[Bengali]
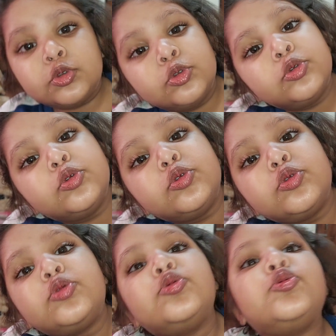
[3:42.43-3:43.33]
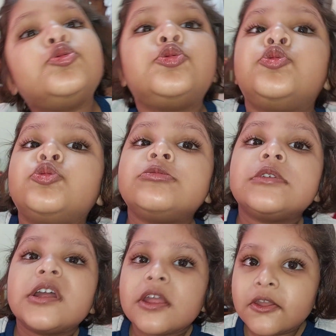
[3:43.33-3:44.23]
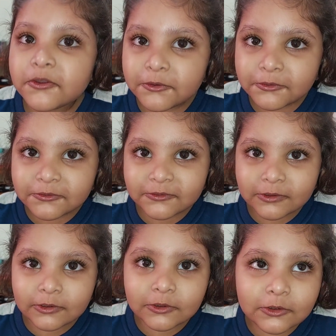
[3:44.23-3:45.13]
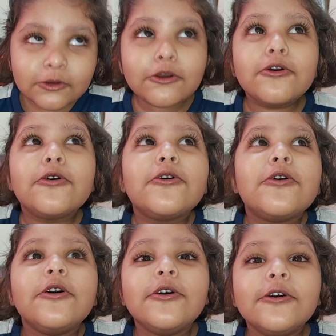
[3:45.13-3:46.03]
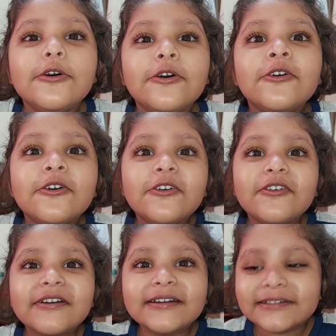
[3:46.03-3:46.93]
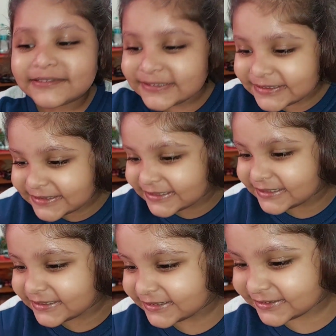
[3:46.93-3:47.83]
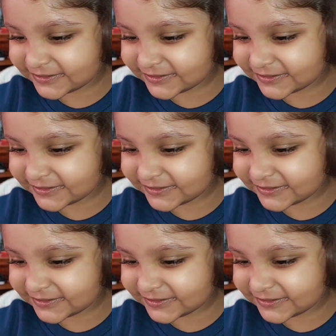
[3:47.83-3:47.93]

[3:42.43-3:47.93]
জানেন কিচ্ছু জানে না কিচ্ছু বোঝে না দুষ্টুমি করবে বকবে না